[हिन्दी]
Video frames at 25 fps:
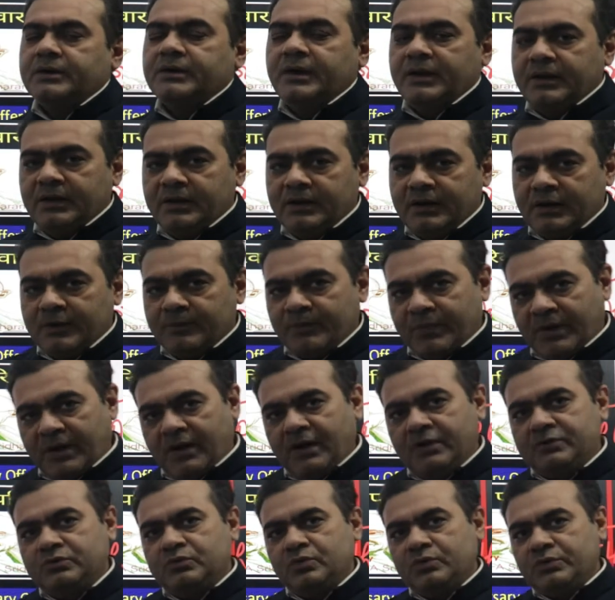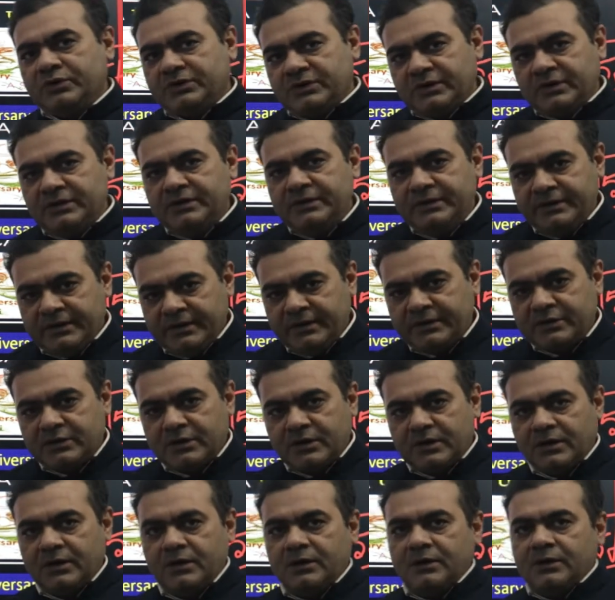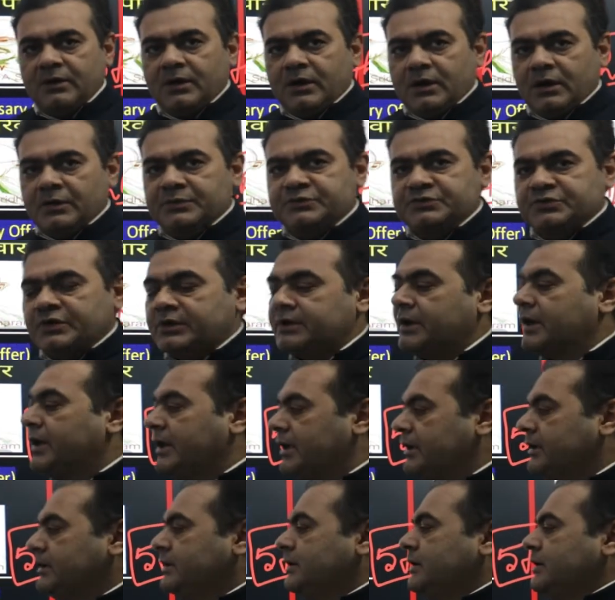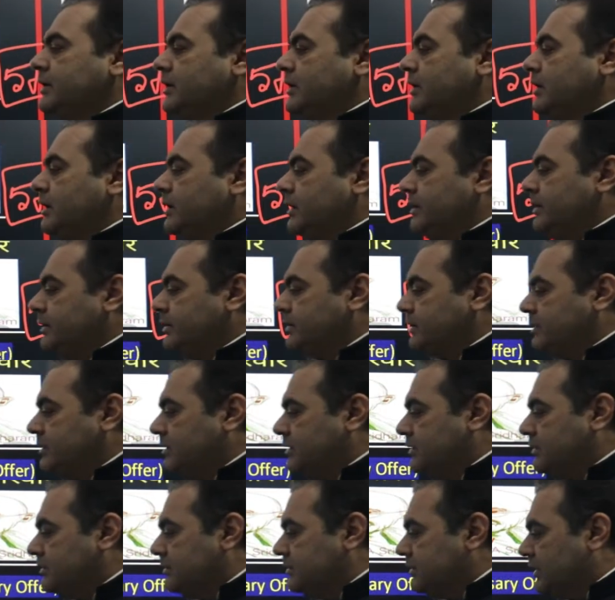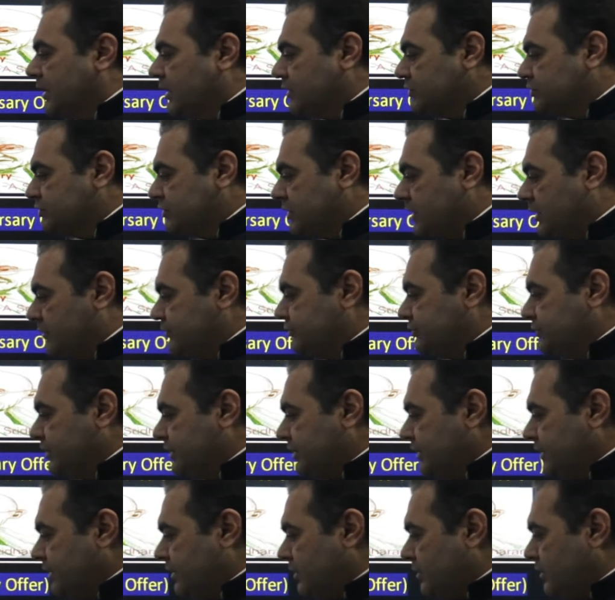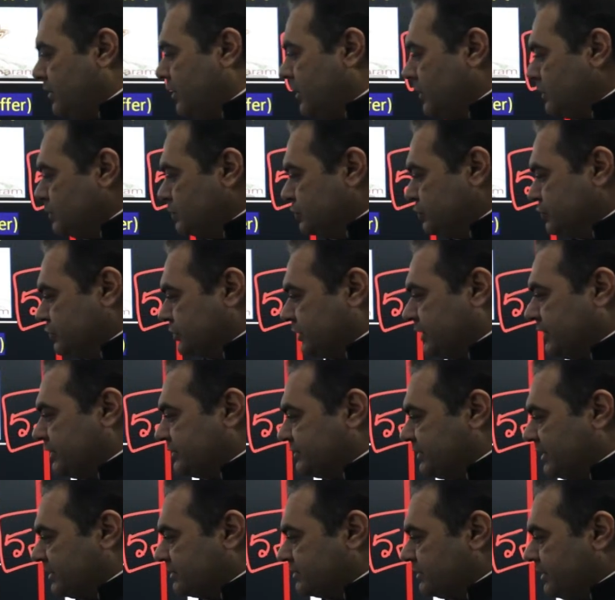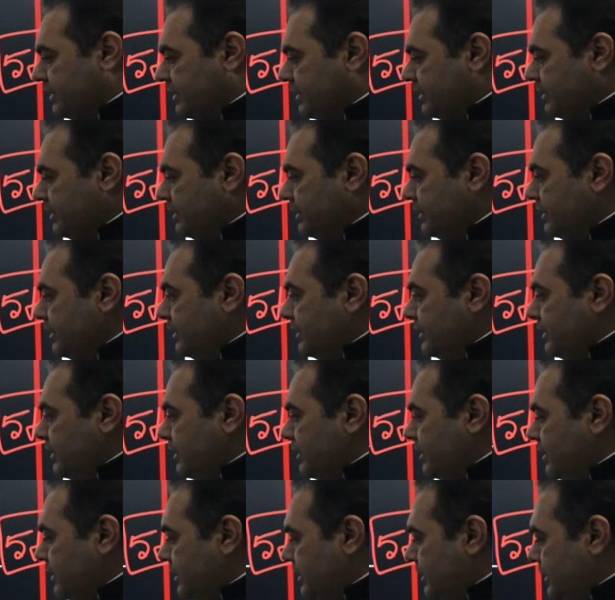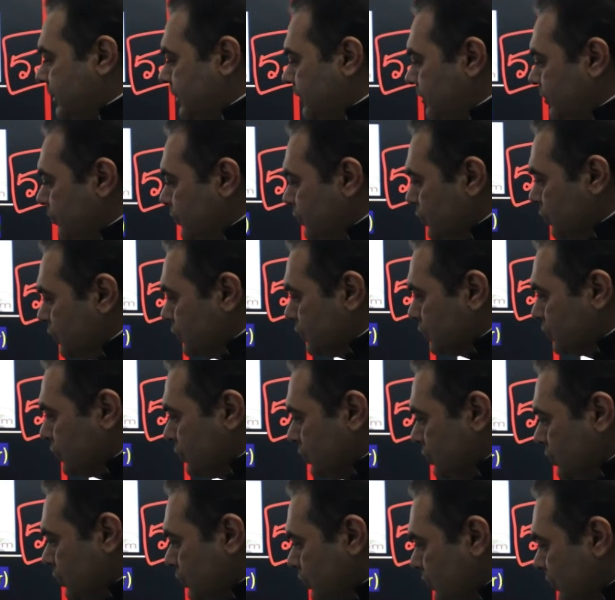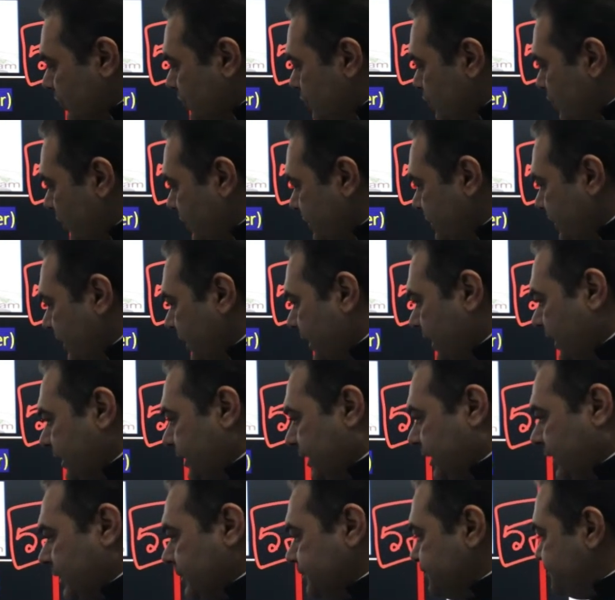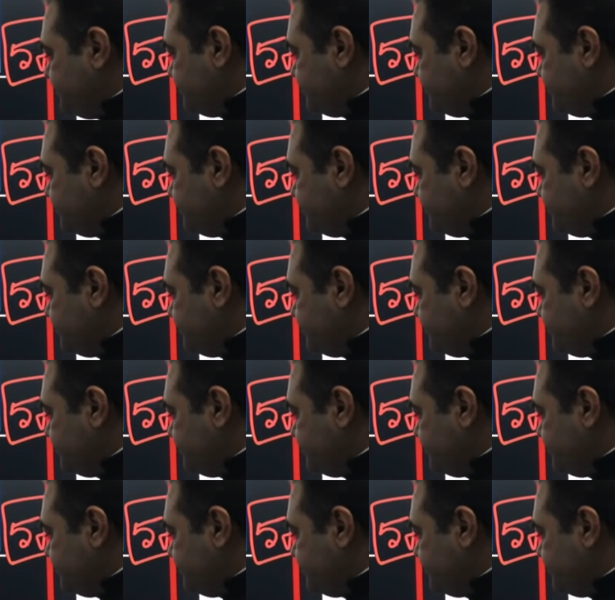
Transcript: नहीं ले पाए तो उनके लिए एक अवसर है एक लास्ट अवसर ऑलमोस्ट कह सकते हैं तो वह यह है कि